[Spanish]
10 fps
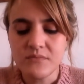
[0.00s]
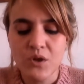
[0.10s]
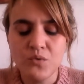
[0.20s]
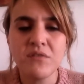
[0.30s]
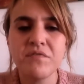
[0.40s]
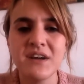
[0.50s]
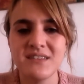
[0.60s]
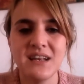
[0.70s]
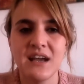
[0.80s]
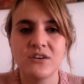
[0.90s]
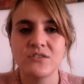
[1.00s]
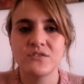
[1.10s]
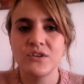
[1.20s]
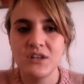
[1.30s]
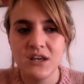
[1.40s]
no es fácil la
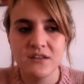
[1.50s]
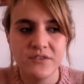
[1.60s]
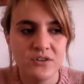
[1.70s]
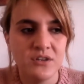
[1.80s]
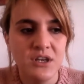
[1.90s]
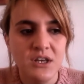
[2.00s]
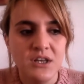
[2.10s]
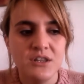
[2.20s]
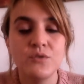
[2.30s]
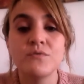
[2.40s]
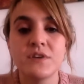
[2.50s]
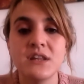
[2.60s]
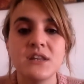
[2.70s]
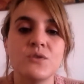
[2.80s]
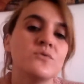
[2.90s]
consolidación de un
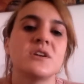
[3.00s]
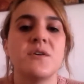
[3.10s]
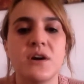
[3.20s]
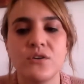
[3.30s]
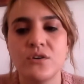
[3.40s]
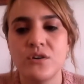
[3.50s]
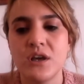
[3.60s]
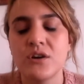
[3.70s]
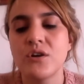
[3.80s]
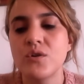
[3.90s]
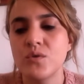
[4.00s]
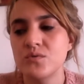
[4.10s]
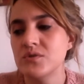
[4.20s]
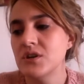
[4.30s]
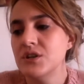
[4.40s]
frente y un trabajo en
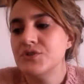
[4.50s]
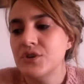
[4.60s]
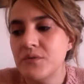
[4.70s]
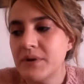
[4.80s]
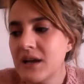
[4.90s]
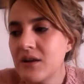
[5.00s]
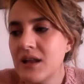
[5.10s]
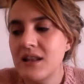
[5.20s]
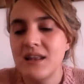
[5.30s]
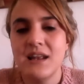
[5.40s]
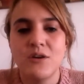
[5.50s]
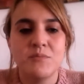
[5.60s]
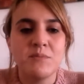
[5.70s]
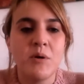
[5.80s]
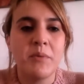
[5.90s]
conjunto. De hecho, para en, los
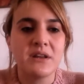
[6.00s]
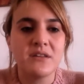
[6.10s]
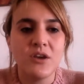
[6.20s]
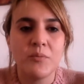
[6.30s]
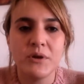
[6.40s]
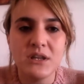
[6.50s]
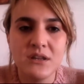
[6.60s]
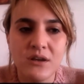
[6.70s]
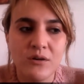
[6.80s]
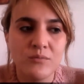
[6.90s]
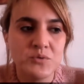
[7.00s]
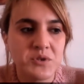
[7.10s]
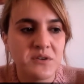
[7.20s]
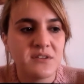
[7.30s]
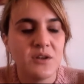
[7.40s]
mismos partidos políticos
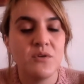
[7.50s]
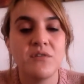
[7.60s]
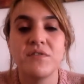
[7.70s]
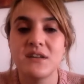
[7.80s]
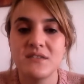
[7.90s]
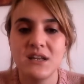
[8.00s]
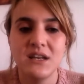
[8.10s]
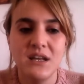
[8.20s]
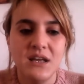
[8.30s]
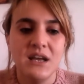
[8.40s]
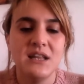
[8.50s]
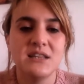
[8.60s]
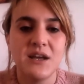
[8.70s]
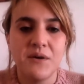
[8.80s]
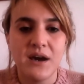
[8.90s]
muchas veces no es fácil el
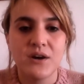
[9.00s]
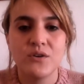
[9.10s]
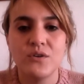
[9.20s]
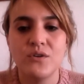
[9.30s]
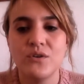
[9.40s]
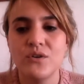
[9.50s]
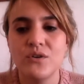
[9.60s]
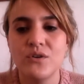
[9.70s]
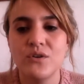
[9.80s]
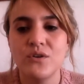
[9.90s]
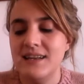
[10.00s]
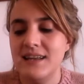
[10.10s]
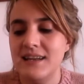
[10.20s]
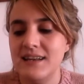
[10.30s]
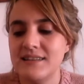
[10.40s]
trabajo,
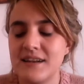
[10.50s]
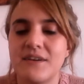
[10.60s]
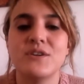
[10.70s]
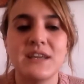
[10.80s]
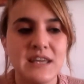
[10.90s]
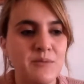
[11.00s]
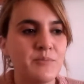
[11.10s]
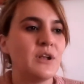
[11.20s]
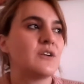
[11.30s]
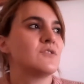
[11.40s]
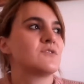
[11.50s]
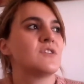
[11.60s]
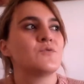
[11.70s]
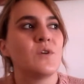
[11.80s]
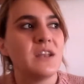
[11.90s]
el, trabajo en equipo, el
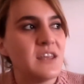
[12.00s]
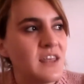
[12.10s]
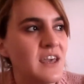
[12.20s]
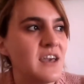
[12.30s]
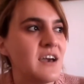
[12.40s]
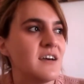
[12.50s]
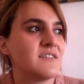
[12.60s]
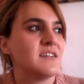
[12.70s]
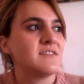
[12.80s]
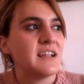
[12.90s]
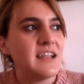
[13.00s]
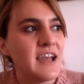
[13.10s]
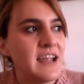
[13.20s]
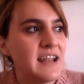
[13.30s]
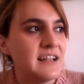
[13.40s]
consensuar ideas, en salir
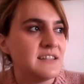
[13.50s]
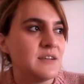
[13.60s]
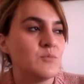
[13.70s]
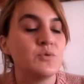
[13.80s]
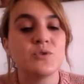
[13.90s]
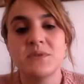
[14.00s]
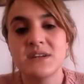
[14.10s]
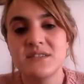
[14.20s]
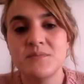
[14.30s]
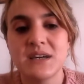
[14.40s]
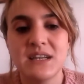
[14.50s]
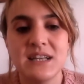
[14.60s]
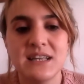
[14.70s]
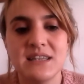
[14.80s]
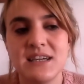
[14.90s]
adelante. Y mucho más,
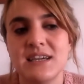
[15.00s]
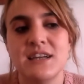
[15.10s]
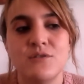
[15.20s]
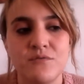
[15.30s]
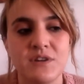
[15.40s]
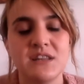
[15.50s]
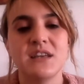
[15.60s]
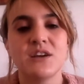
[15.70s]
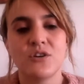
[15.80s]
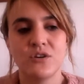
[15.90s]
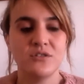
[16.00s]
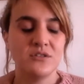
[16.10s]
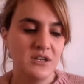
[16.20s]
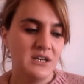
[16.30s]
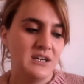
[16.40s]
imagínate, en un frente
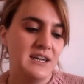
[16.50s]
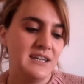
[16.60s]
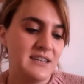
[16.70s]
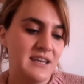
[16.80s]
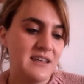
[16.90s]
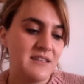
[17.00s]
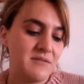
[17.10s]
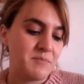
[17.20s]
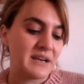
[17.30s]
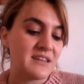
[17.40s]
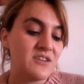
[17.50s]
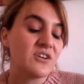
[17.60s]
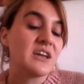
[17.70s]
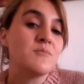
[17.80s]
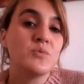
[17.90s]
con este, partidos
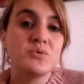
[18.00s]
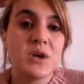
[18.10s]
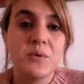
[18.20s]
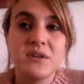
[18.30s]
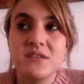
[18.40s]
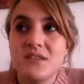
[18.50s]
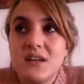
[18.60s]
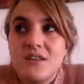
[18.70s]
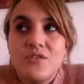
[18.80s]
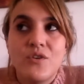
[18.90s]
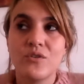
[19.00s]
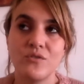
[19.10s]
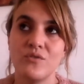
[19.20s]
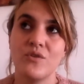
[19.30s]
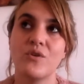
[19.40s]
que muchas veces no,
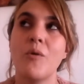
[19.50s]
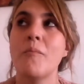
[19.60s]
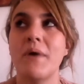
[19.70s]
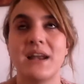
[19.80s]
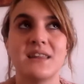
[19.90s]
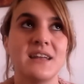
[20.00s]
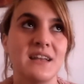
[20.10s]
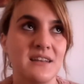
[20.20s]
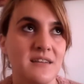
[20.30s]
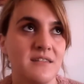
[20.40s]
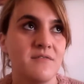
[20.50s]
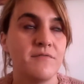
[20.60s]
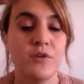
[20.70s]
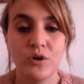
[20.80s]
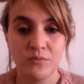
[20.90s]
comparten
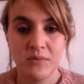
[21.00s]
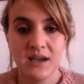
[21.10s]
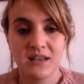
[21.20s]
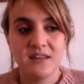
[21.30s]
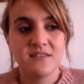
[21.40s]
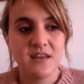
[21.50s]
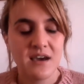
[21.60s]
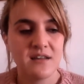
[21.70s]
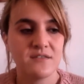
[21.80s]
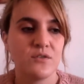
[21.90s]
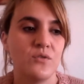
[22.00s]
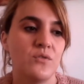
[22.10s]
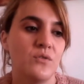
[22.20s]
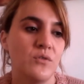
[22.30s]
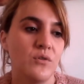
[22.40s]
formas quizás
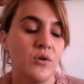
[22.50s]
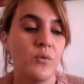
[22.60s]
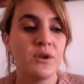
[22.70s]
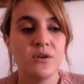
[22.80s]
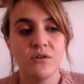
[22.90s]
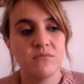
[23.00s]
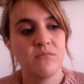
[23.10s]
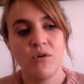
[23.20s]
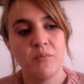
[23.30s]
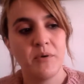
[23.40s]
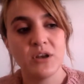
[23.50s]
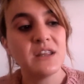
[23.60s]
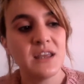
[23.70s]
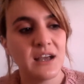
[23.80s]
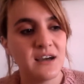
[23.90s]
o, bueno,
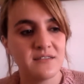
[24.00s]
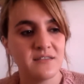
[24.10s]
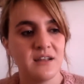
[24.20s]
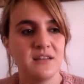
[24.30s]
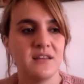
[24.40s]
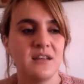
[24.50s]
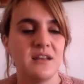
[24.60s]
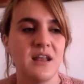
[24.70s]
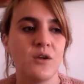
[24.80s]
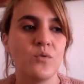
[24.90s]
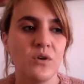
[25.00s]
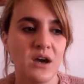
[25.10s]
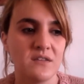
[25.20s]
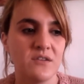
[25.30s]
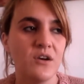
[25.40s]
políticas en, algún
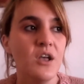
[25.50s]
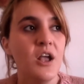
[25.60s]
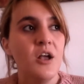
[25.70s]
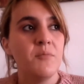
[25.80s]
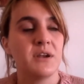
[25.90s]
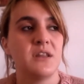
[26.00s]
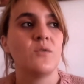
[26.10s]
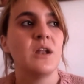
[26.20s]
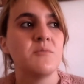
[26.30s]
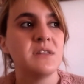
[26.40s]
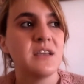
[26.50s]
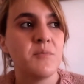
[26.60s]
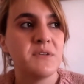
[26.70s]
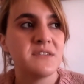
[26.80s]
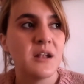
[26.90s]
caso. Particularmente y
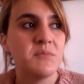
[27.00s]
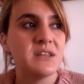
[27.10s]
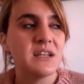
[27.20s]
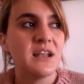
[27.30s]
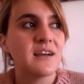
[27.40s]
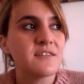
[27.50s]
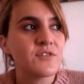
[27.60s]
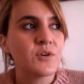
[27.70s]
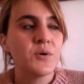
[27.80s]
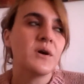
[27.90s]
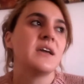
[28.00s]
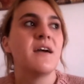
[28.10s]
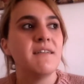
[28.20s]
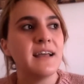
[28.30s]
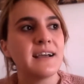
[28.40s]
especialmente en el caso de
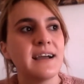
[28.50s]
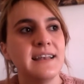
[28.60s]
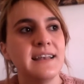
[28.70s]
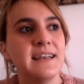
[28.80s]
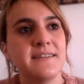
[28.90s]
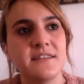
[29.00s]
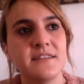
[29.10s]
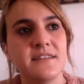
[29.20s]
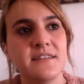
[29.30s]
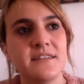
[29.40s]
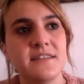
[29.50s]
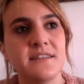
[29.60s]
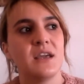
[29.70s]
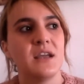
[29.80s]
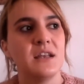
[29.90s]
Bahía Blanca, la, verdad que
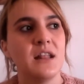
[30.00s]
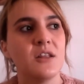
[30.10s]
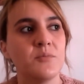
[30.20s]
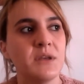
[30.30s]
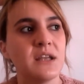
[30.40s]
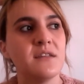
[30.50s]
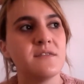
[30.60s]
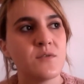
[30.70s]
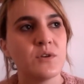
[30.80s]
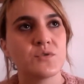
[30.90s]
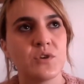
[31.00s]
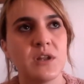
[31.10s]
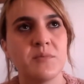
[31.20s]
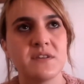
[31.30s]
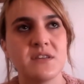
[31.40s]
eh, en el 2015, bueno, yo
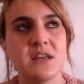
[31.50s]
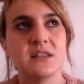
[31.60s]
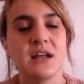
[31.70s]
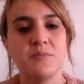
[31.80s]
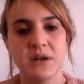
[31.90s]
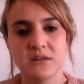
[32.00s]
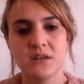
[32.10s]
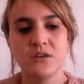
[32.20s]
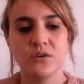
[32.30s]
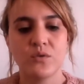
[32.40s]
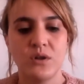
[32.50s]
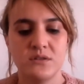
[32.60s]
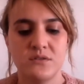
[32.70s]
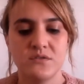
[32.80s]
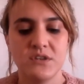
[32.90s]
era presidenta del partido
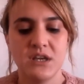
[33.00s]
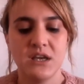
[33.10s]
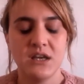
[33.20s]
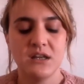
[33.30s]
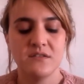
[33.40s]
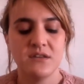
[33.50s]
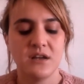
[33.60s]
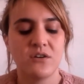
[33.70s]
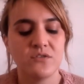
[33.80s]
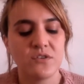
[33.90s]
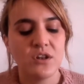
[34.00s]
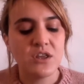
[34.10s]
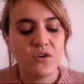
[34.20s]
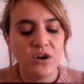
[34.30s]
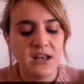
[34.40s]
cuando se,
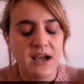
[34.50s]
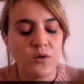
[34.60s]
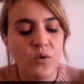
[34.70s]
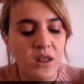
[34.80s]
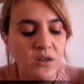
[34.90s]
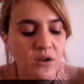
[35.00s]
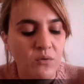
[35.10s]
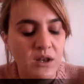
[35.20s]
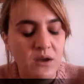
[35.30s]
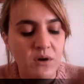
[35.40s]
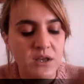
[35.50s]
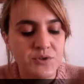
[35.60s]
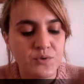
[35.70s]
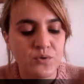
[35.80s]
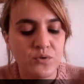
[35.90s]
consolidó el acuerdo en
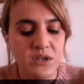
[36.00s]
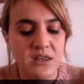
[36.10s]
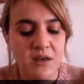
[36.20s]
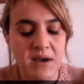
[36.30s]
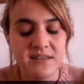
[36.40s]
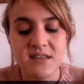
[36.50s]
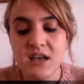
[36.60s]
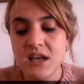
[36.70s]
Gualeguaychú y demás.